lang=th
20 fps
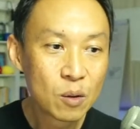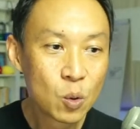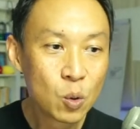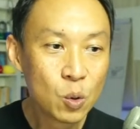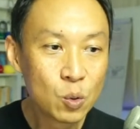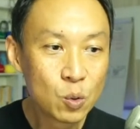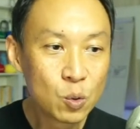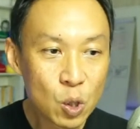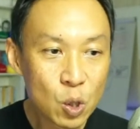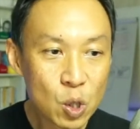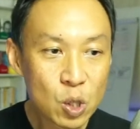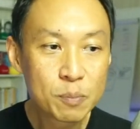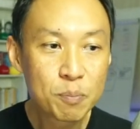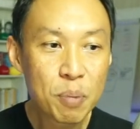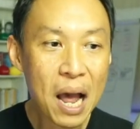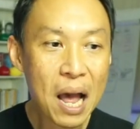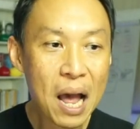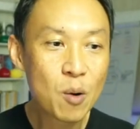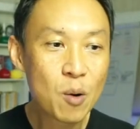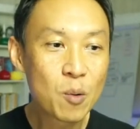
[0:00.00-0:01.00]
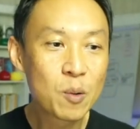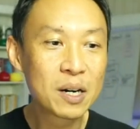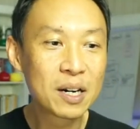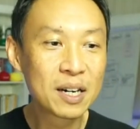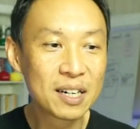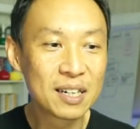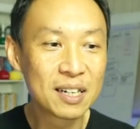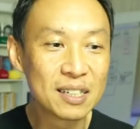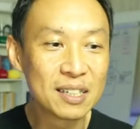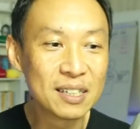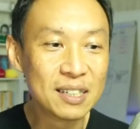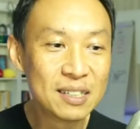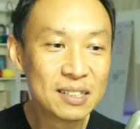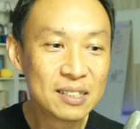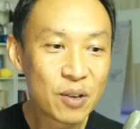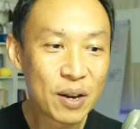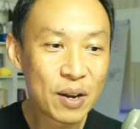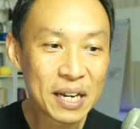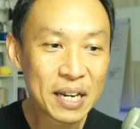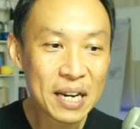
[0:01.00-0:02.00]
คุณ Root Power
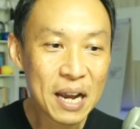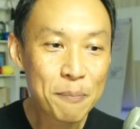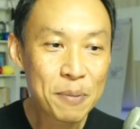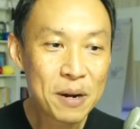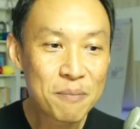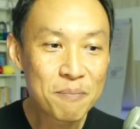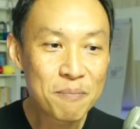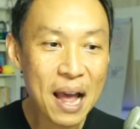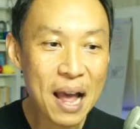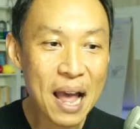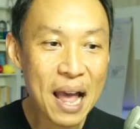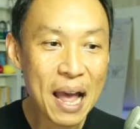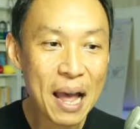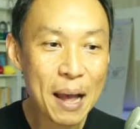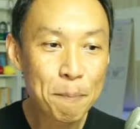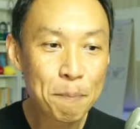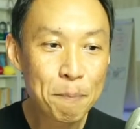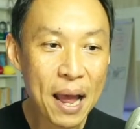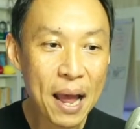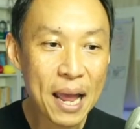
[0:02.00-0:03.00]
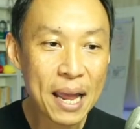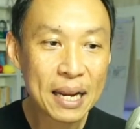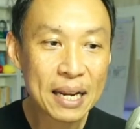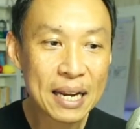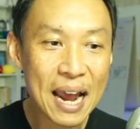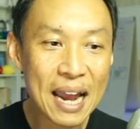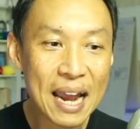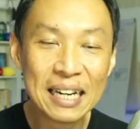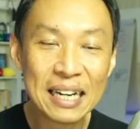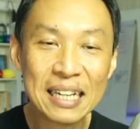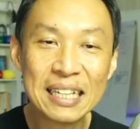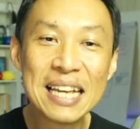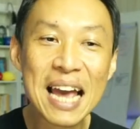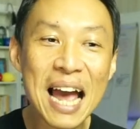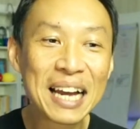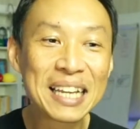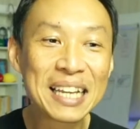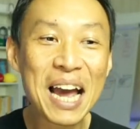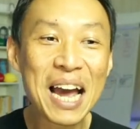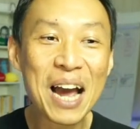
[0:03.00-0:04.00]
สวัสดีครับเพิ่งมาไปไกลหรือ
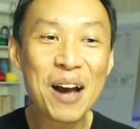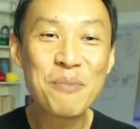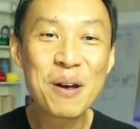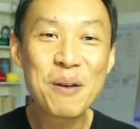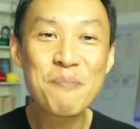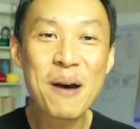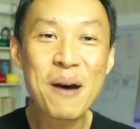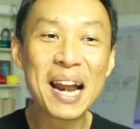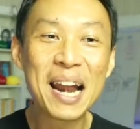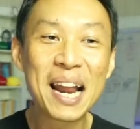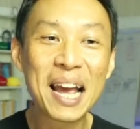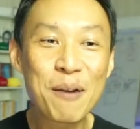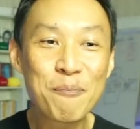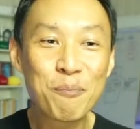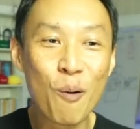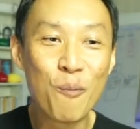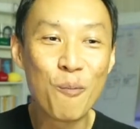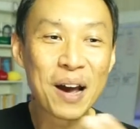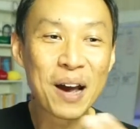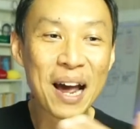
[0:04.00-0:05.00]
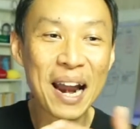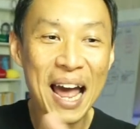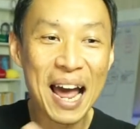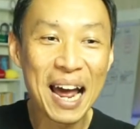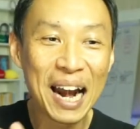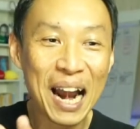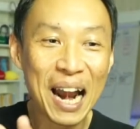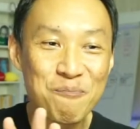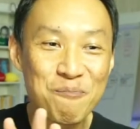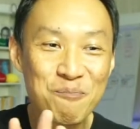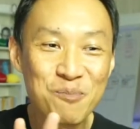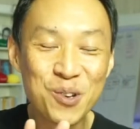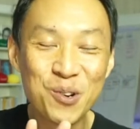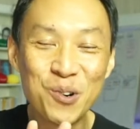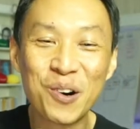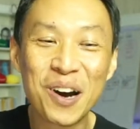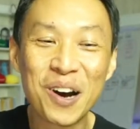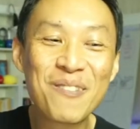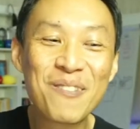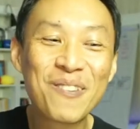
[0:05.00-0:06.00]
ยังไม่ไปเลยครับผมกำลังลำอ
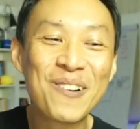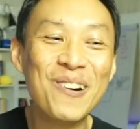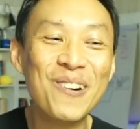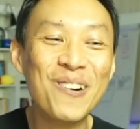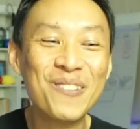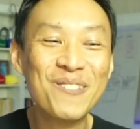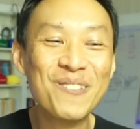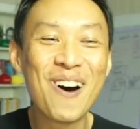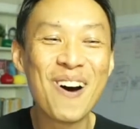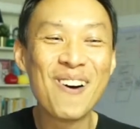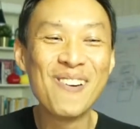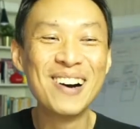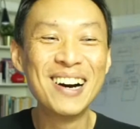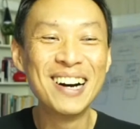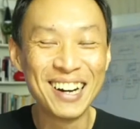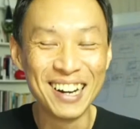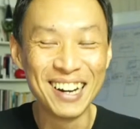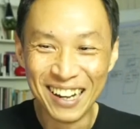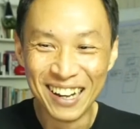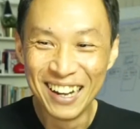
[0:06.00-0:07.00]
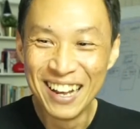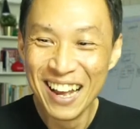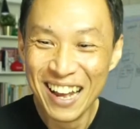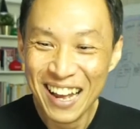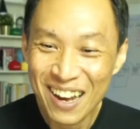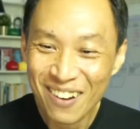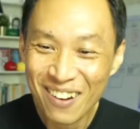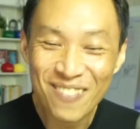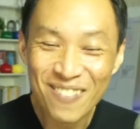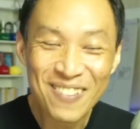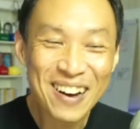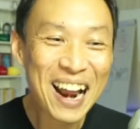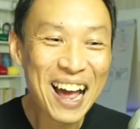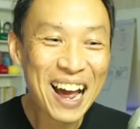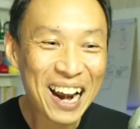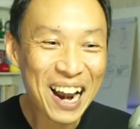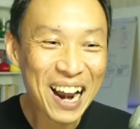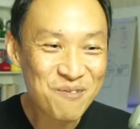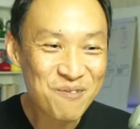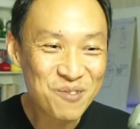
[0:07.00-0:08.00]
ยู่ครับคุณ Root Power ผมกำ
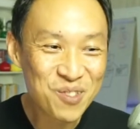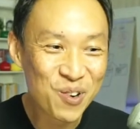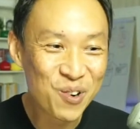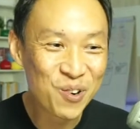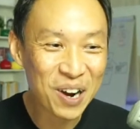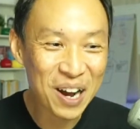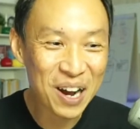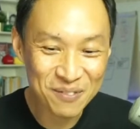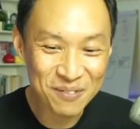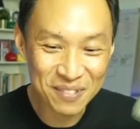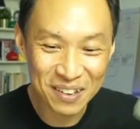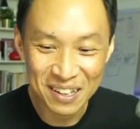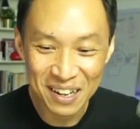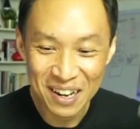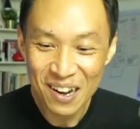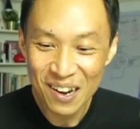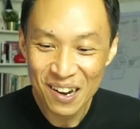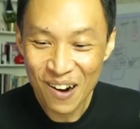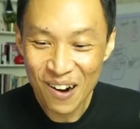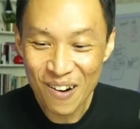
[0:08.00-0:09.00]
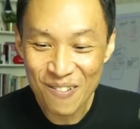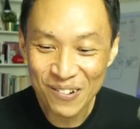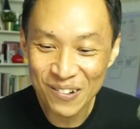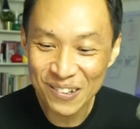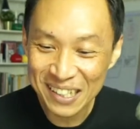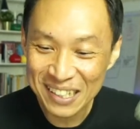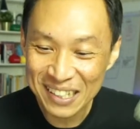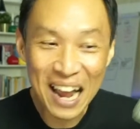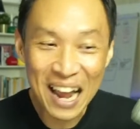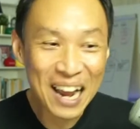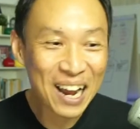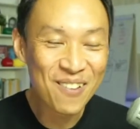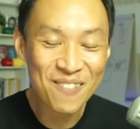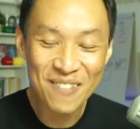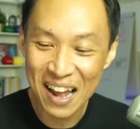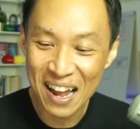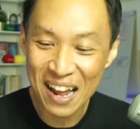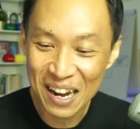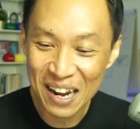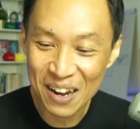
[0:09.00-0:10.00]
ลังลำอยู่ครับขอบคุณที่ทักเข้า
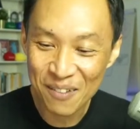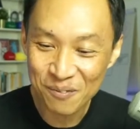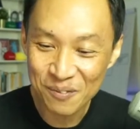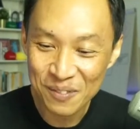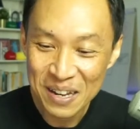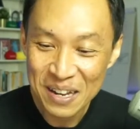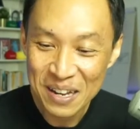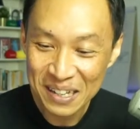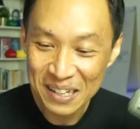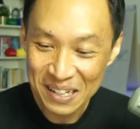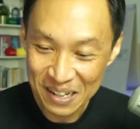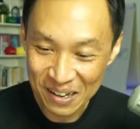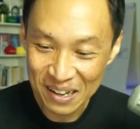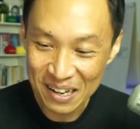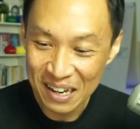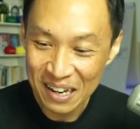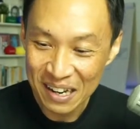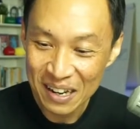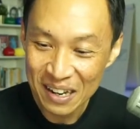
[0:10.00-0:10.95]
มาครับเดี๋ยว